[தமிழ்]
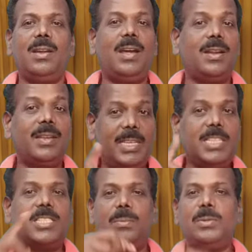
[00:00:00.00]
நான்
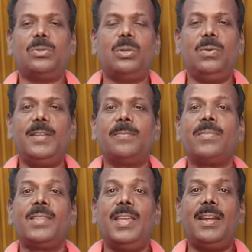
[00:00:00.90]
எஸ் அப்படின்னு சொல்லுவேன்
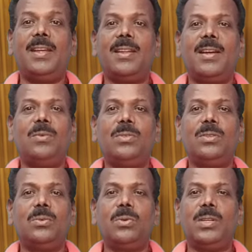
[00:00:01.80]
ஏன்னா நான்
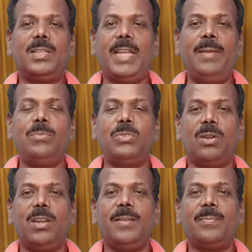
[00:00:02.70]
வந்து உங்களுக்கு டைம்
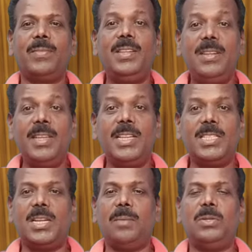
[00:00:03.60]
சொல்லலை இன்றைக்கே
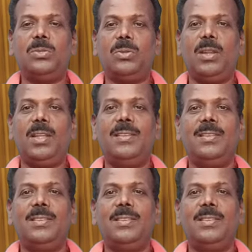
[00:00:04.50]
சாப்பிடுன்னு சொல்லலை